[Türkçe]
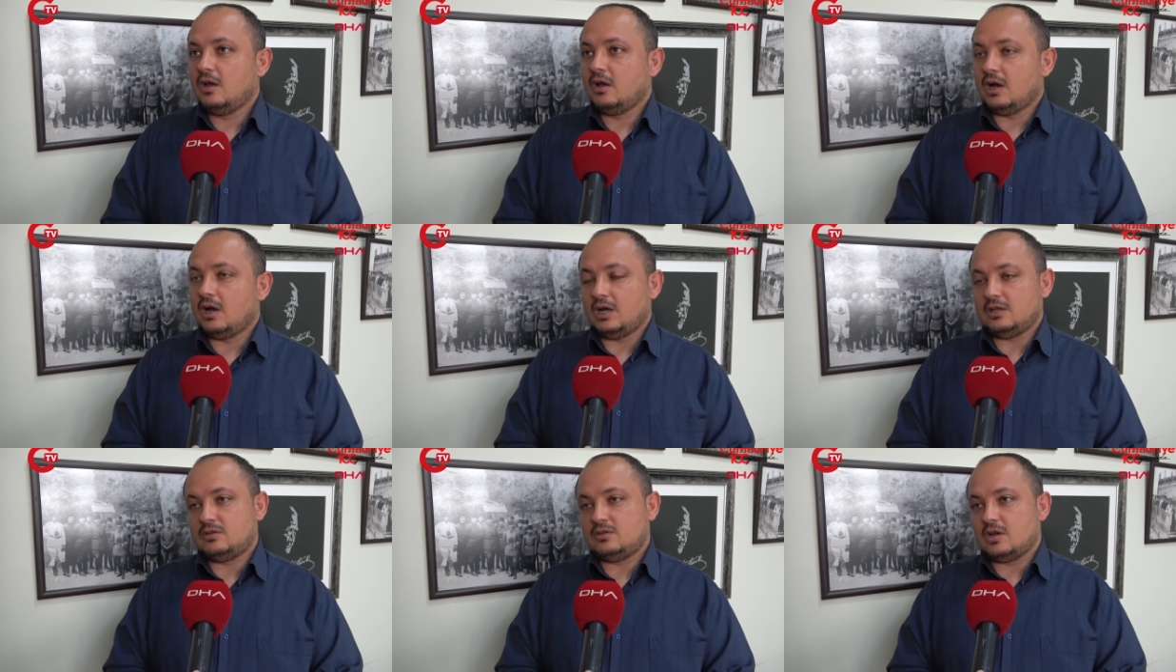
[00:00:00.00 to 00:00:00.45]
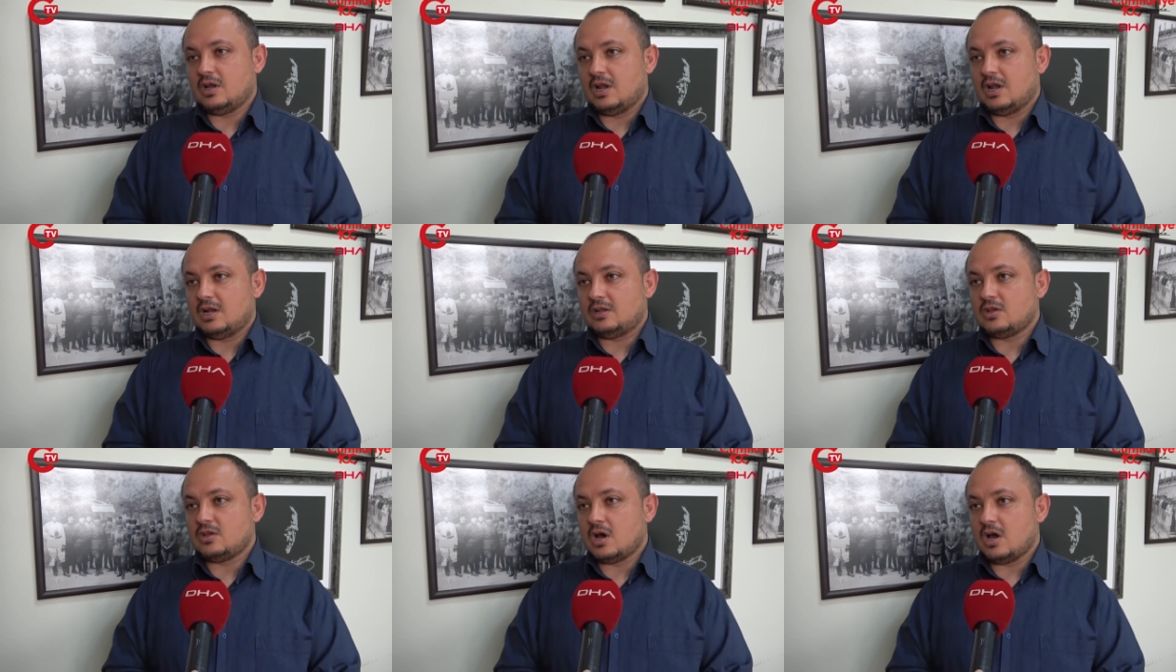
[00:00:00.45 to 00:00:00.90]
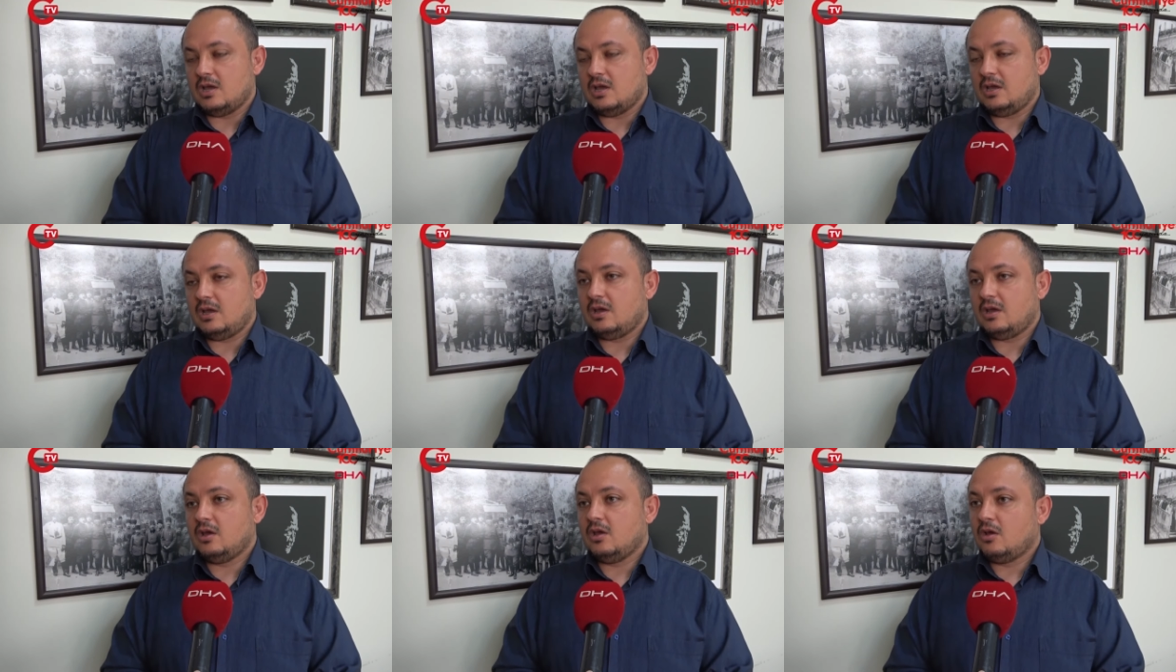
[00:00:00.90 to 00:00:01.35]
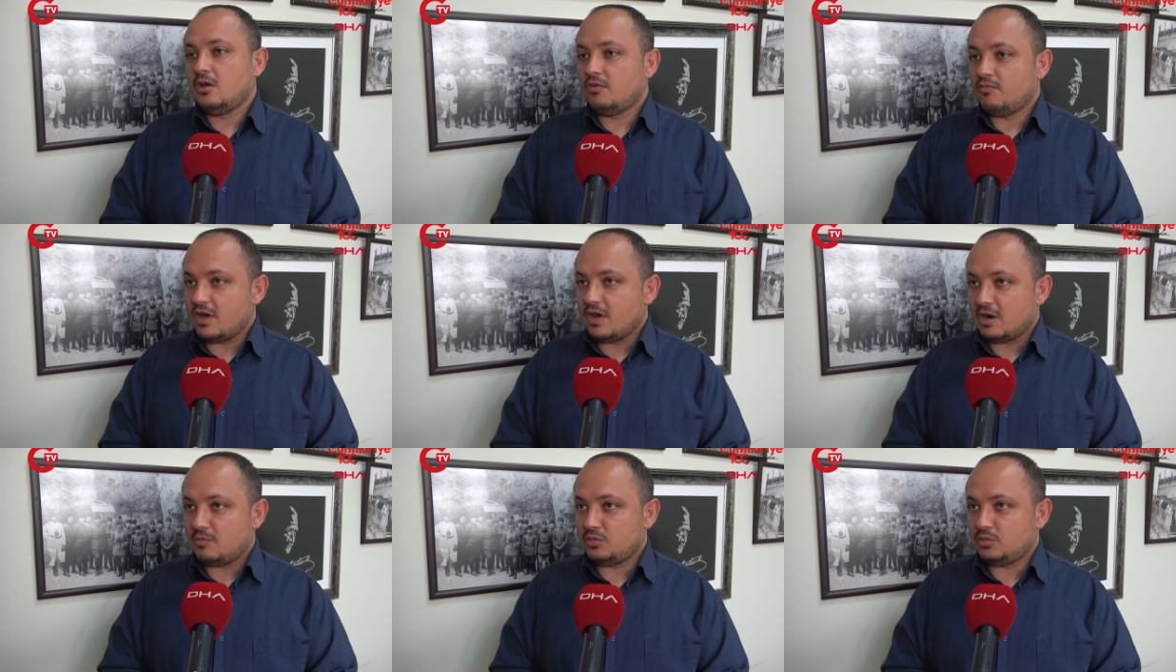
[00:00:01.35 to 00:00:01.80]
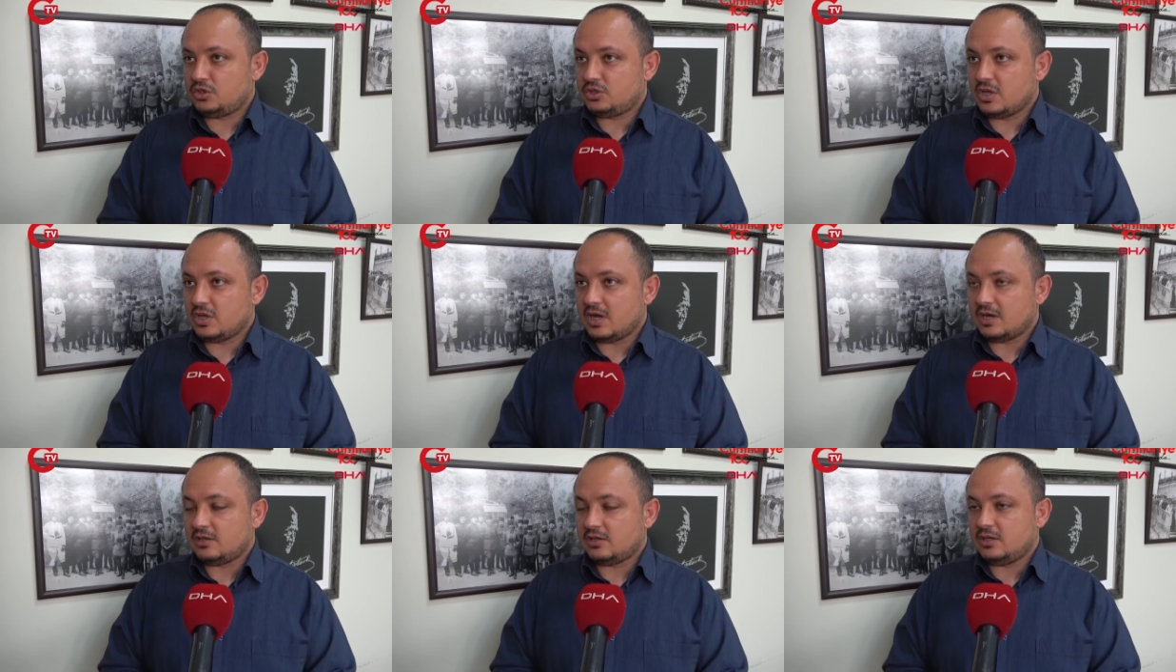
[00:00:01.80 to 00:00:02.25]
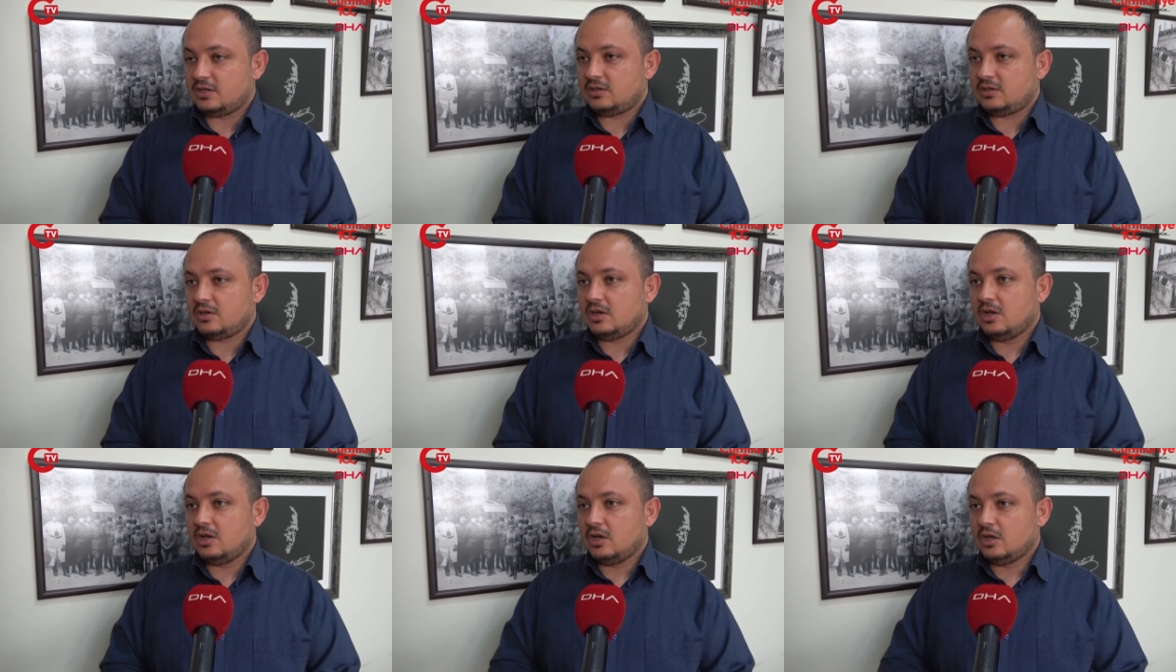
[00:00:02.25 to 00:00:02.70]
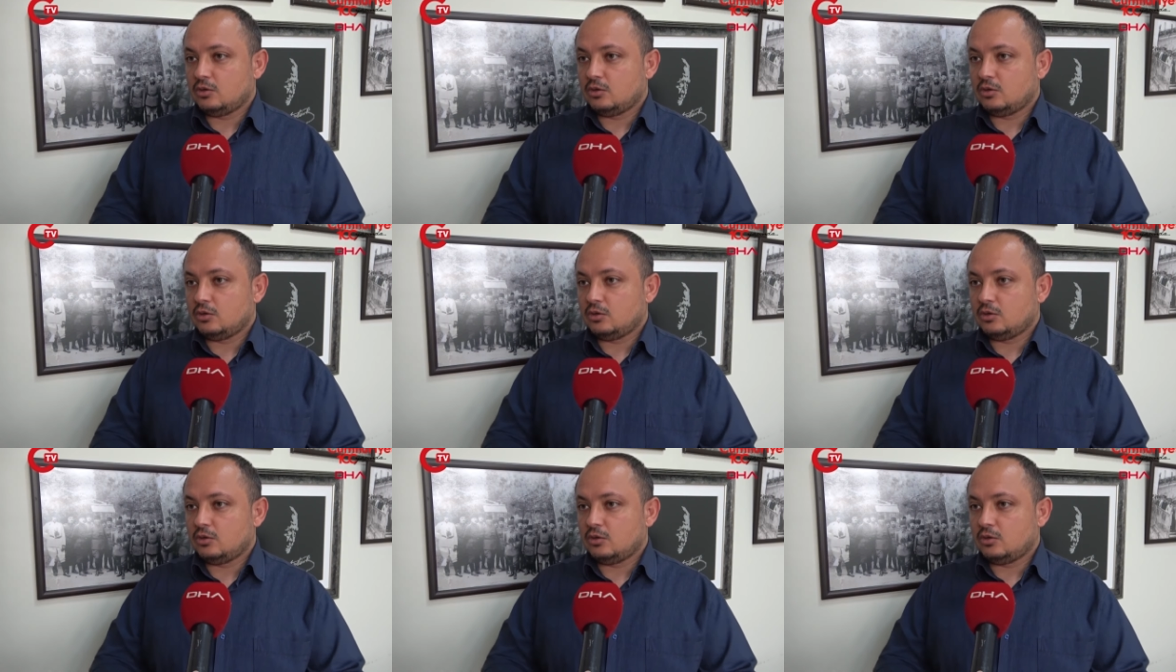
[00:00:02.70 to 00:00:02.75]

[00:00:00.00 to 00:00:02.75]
hatıralar dahi vermişlerdir.